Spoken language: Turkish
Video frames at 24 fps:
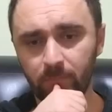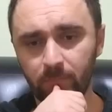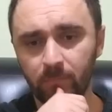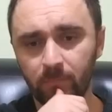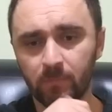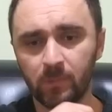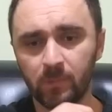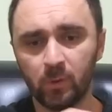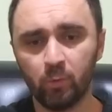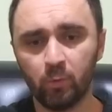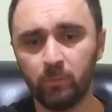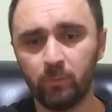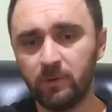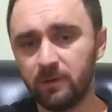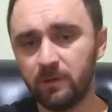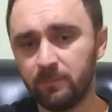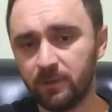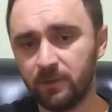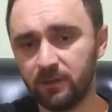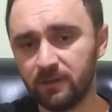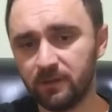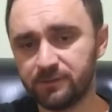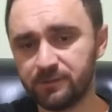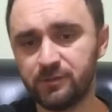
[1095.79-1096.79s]
bu kadar arkadaşlar.
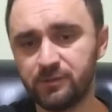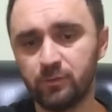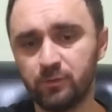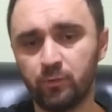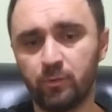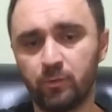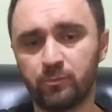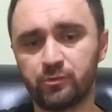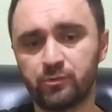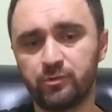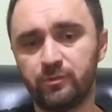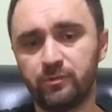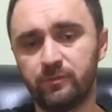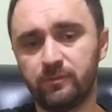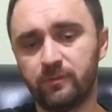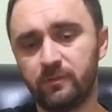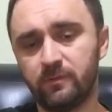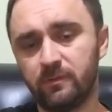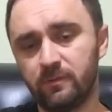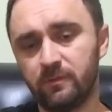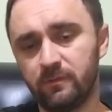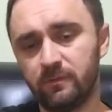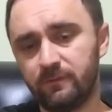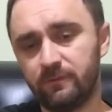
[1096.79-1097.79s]
Umarım anlaşılır
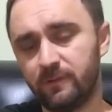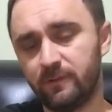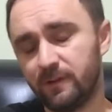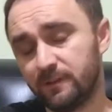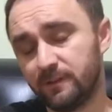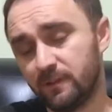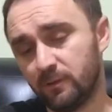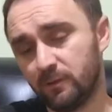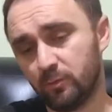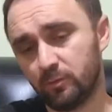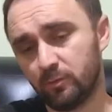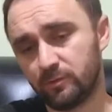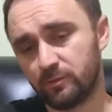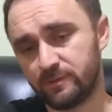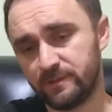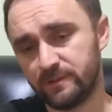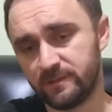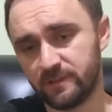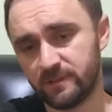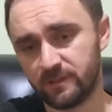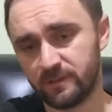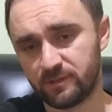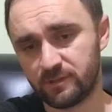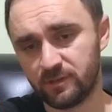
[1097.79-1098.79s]
olmuştur. Ee, faydalı olur
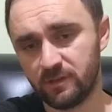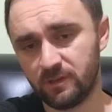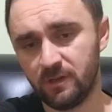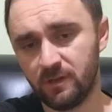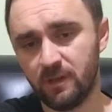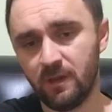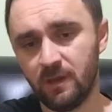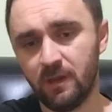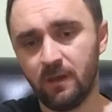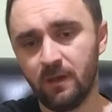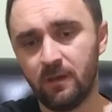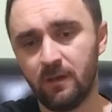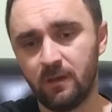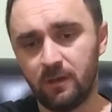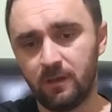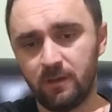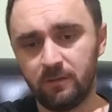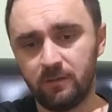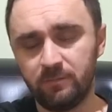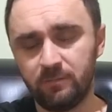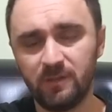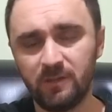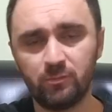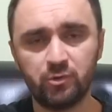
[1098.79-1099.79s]
sizler için.
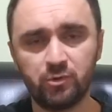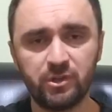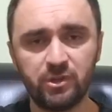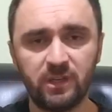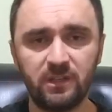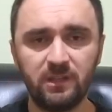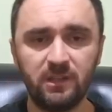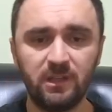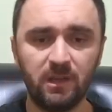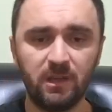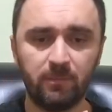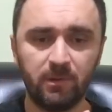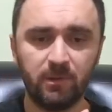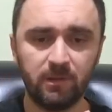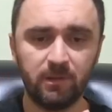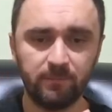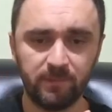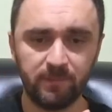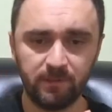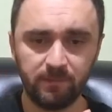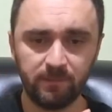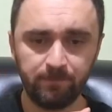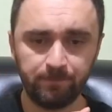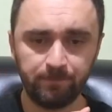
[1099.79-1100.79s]
Ee, bir de bu şekilde
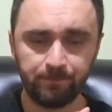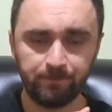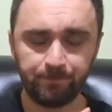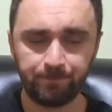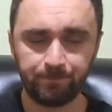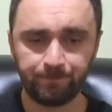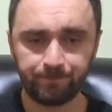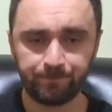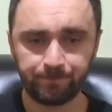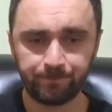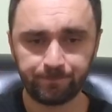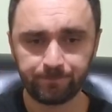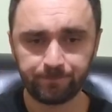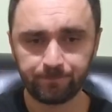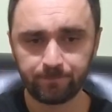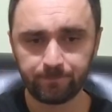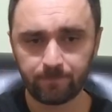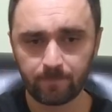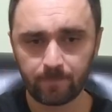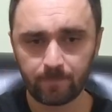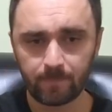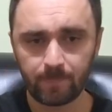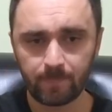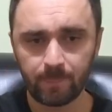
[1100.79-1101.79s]
yapalım dedim.
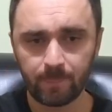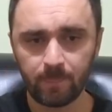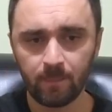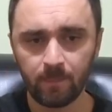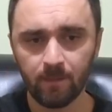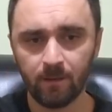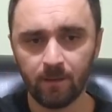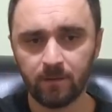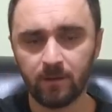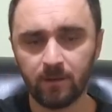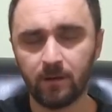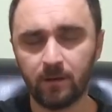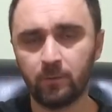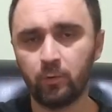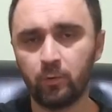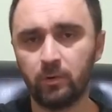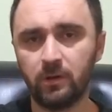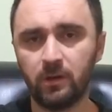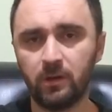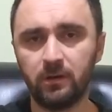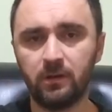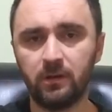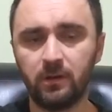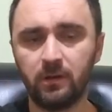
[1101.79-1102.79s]
Yani
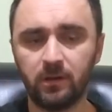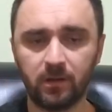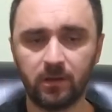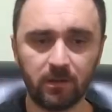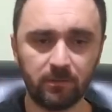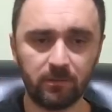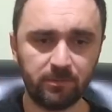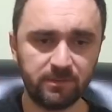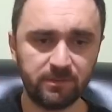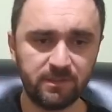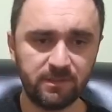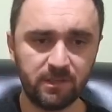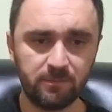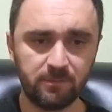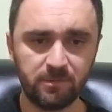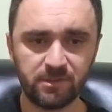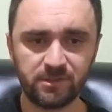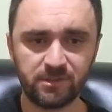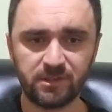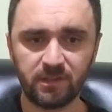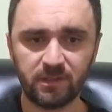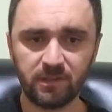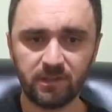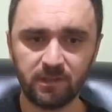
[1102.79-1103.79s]
akorlarla alakalı bir seri
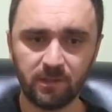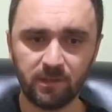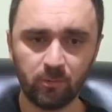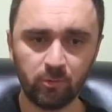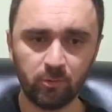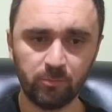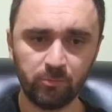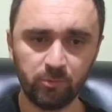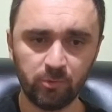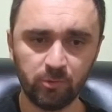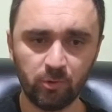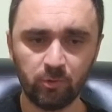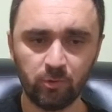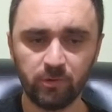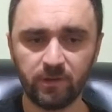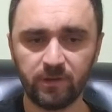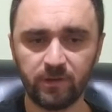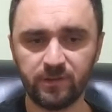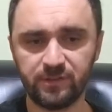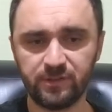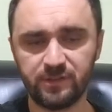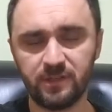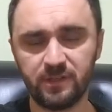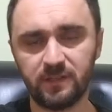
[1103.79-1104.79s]
başlattık ya. O da, bu da
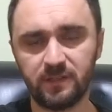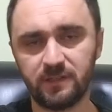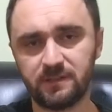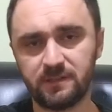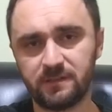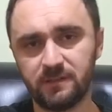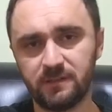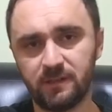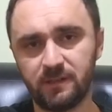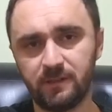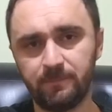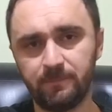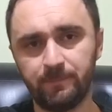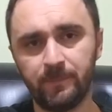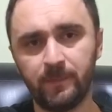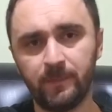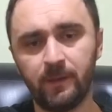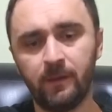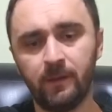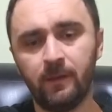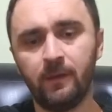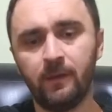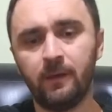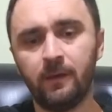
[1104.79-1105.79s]
onların içine girsin dedim.
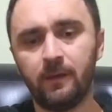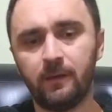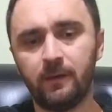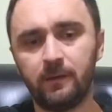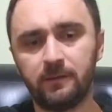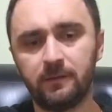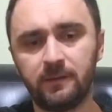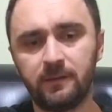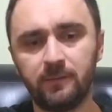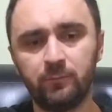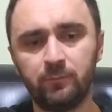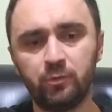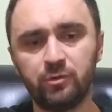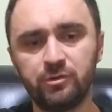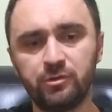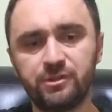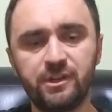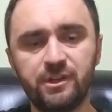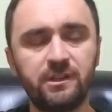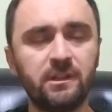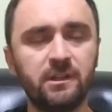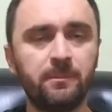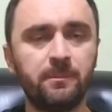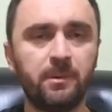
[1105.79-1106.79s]
E, tabi bunun
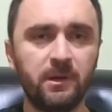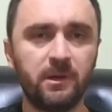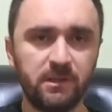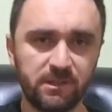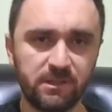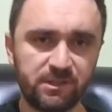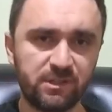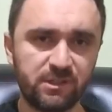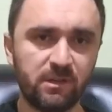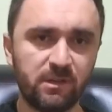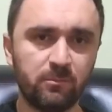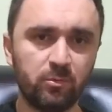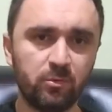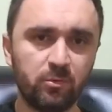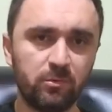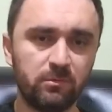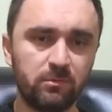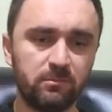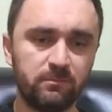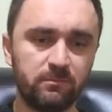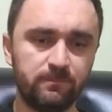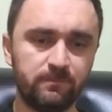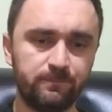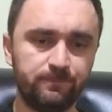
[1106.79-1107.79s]
şeyini de paylaşacağım.
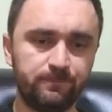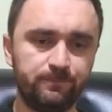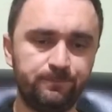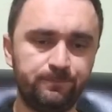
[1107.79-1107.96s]
Bu